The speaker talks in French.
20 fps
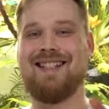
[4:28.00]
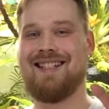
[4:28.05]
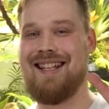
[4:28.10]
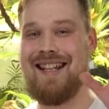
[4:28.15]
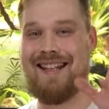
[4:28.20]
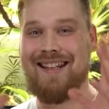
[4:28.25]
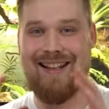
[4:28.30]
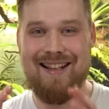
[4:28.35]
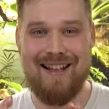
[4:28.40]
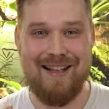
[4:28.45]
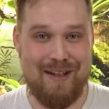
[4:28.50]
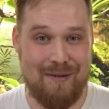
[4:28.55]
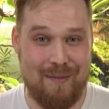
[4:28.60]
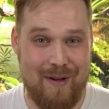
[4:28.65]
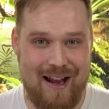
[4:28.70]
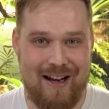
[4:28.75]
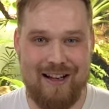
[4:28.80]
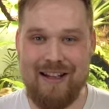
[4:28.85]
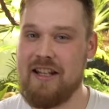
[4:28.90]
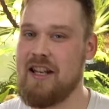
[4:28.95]
C'est un
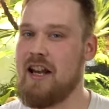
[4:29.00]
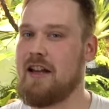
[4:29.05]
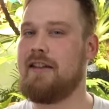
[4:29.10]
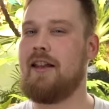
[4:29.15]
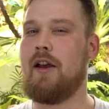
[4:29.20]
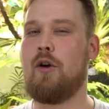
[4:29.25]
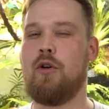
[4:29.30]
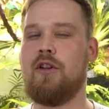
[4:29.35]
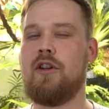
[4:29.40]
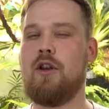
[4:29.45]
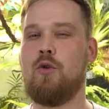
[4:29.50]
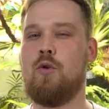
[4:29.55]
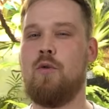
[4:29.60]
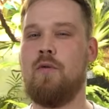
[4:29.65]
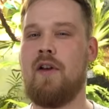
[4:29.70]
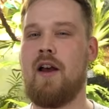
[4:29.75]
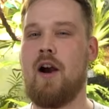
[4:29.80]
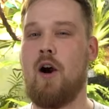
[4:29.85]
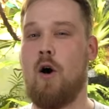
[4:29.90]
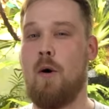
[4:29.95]
animal qui a été
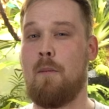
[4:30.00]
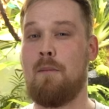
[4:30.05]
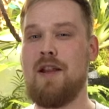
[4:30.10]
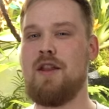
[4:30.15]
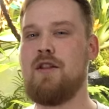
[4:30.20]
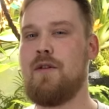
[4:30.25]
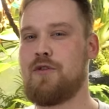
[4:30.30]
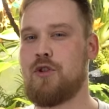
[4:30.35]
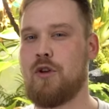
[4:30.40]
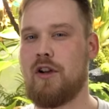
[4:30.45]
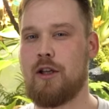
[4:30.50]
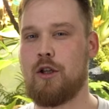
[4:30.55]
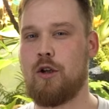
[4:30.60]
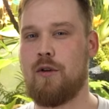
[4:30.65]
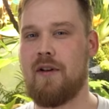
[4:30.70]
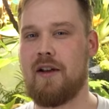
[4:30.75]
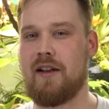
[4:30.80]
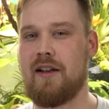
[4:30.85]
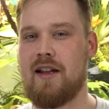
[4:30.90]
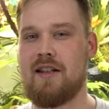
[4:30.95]
redécouvert en
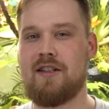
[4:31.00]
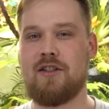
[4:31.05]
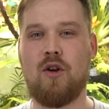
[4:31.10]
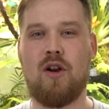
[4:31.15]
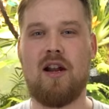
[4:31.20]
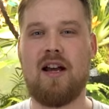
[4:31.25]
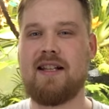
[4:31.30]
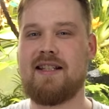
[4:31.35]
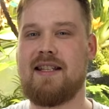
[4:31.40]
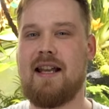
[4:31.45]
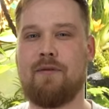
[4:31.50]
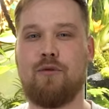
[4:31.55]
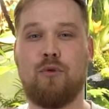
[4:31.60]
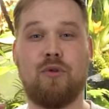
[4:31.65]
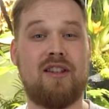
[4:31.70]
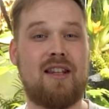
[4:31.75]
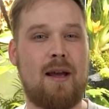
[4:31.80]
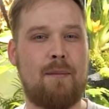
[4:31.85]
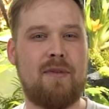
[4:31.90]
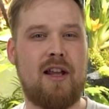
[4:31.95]
1995 dans la réserve du
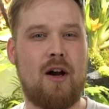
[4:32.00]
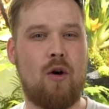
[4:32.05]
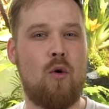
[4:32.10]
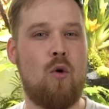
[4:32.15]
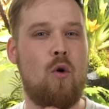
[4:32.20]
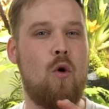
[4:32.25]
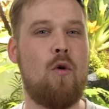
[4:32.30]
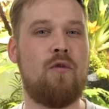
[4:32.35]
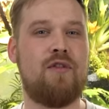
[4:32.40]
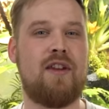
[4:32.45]
Tam Dao au